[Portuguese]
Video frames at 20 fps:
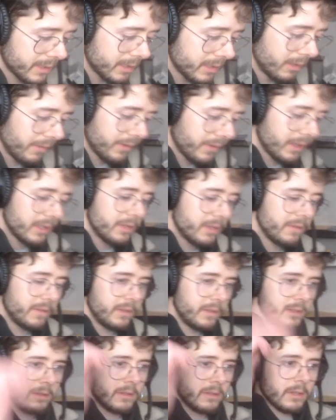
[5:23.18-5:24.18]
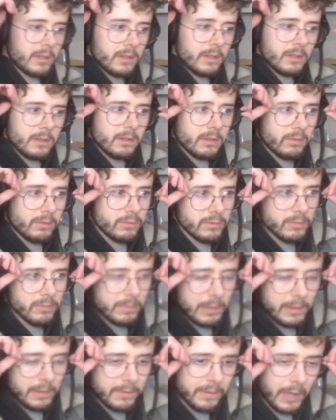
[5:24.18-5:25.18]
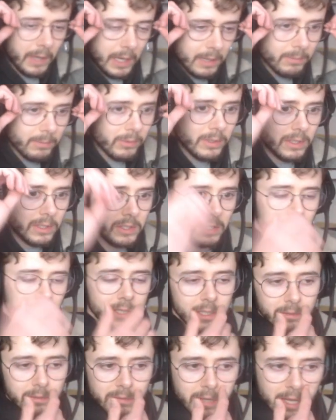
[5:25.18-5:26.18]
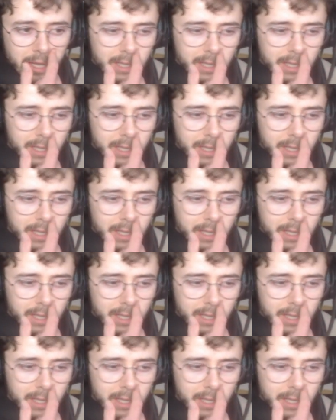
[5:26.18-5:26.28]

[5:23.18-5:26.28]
senão fica difícil, cara. O zumbi, ele, aí ele muda a direção.